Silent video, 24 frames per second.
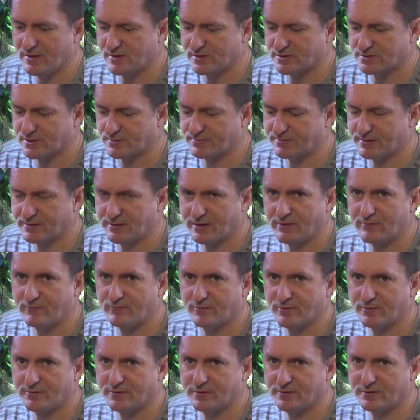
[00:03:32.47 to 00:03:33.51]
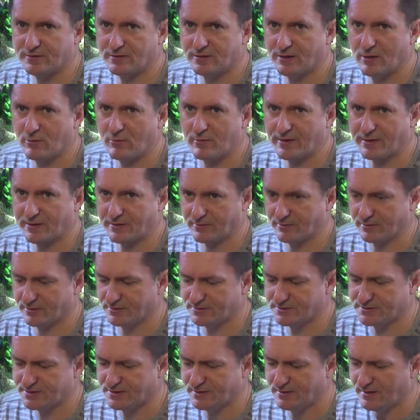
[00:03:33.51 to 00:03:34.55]
sobie tej wody nie
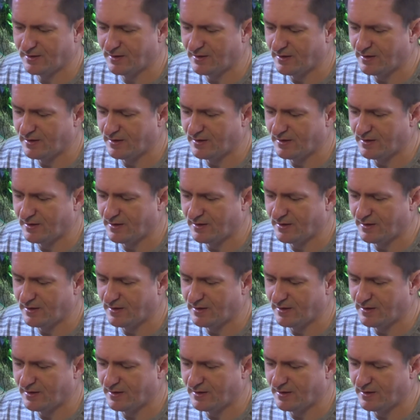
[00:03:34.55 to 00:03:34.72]
łyknąć.